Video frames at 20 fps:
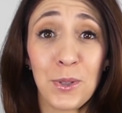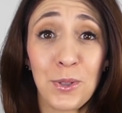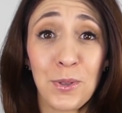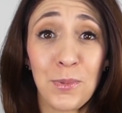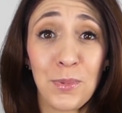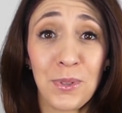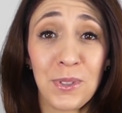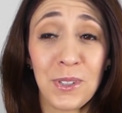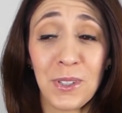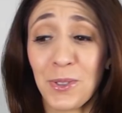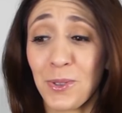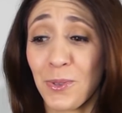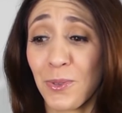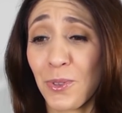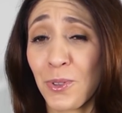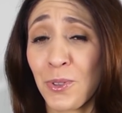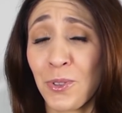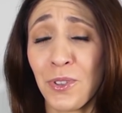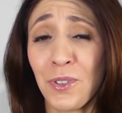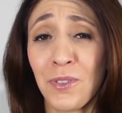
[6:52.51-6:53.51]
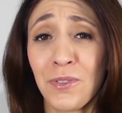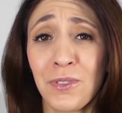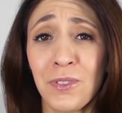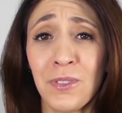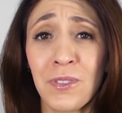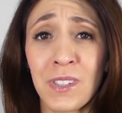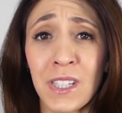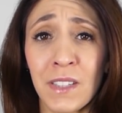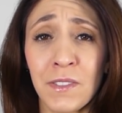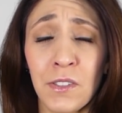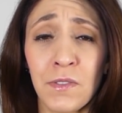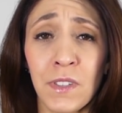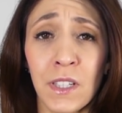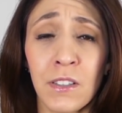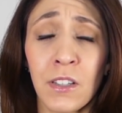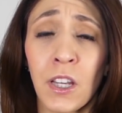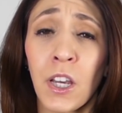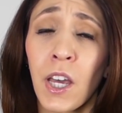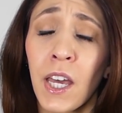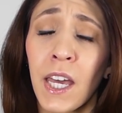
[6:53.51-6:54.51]
suppositions que vous avez
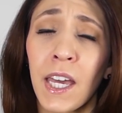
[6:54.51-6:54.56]
faites.